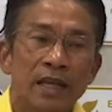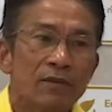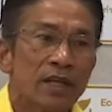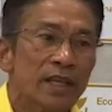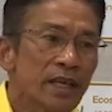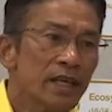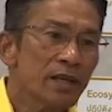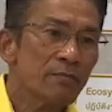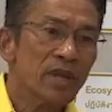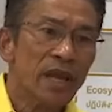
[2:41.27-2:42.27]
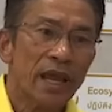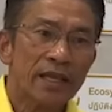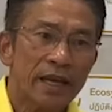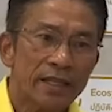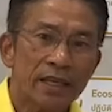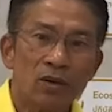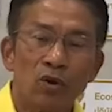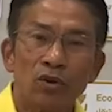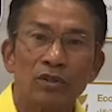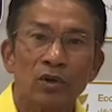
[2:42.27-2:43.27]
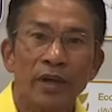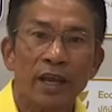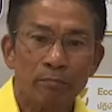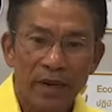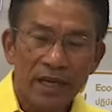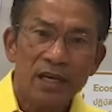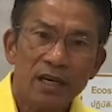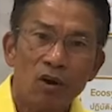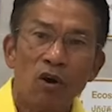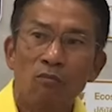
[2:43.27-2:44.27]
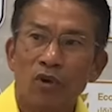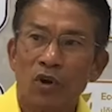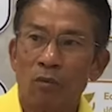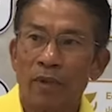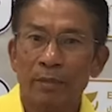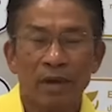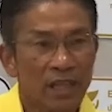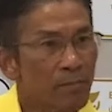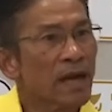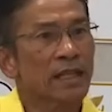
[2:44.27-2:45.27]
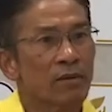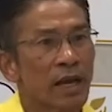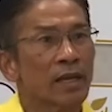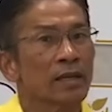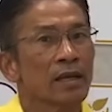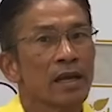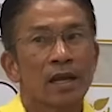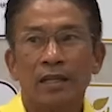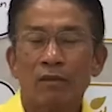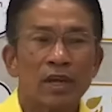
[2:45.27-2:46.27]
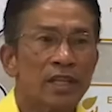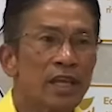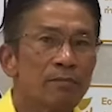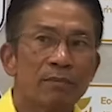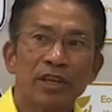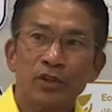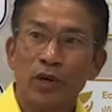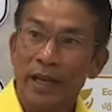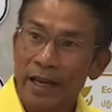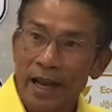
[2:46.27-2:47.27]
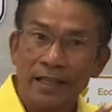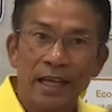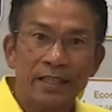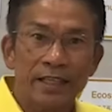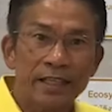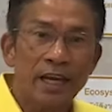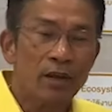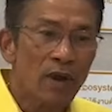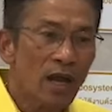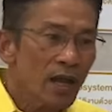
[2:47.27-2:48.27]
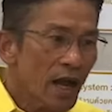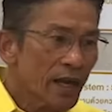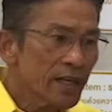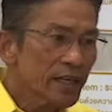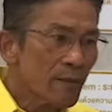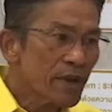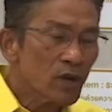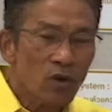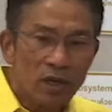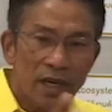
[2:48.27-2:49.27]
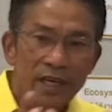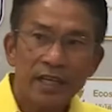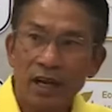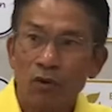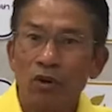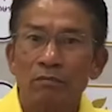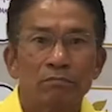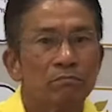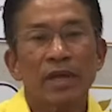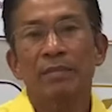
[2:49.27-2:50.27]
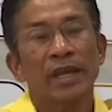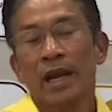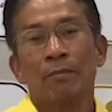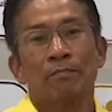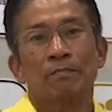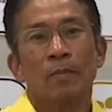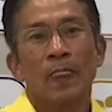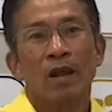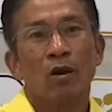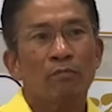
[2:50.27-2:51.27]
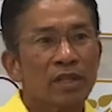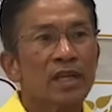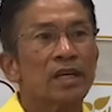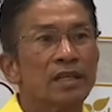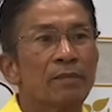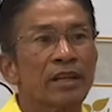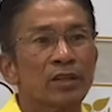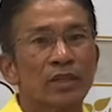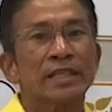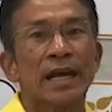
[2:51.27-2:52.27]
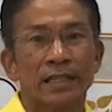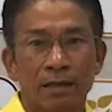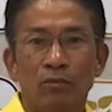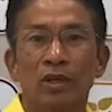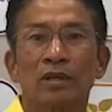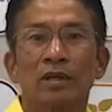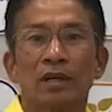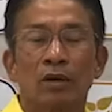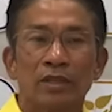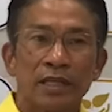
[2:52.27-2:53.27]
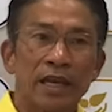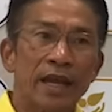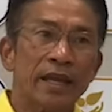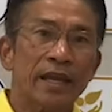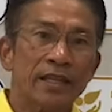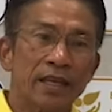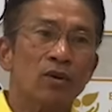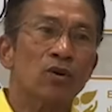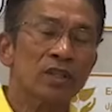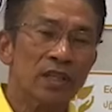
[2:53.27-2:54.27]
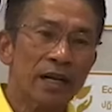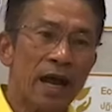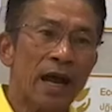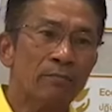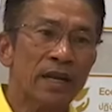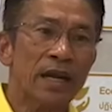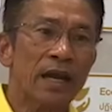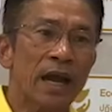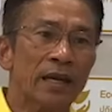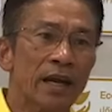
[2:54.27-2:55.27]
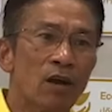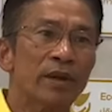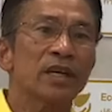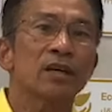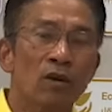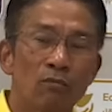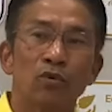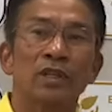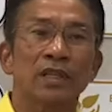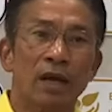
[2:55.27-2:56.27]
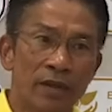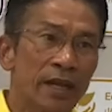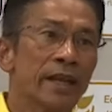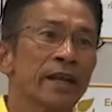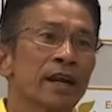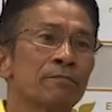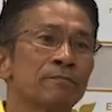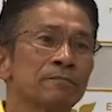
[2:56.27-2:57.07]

เจ้าหน้าที่มีแค่ใช้ตีโค้ดของตัวเอง ไปดึงข้อมูลออกไปปฏิบัติเท่านั้น เจ้าหน้าที่ไม่มีส่วนในการตัดสินใจว่า อันนี้จะไม่งด อันนี้จะงดไม่มีครับ คอมพิวเตอร์จะเป็นตัวสั่งข้อมูลเราจะใช้แค่ตีโค้ดรหัสพนักงานเข้าไปดึงข้อมูลเท่านั้นเอง